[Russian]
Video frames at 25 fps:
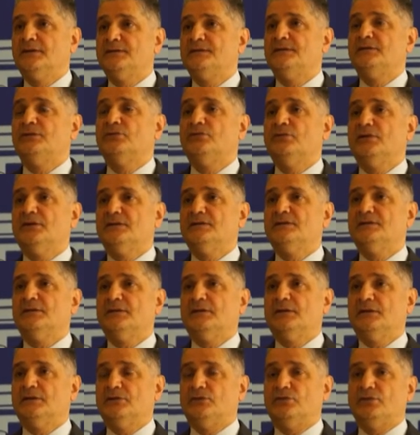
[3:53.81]
ситуация, о
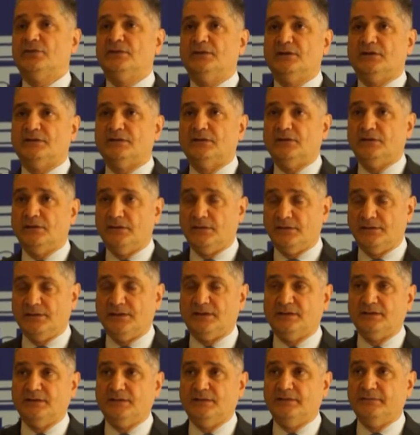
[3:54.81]
которой
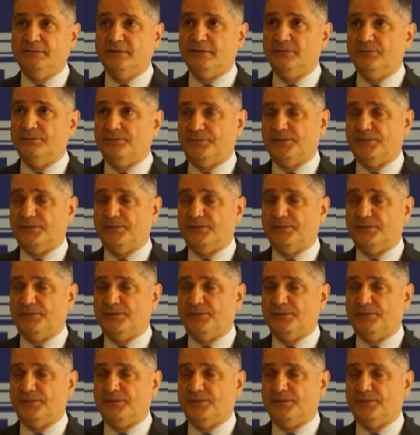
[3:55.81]
докладывал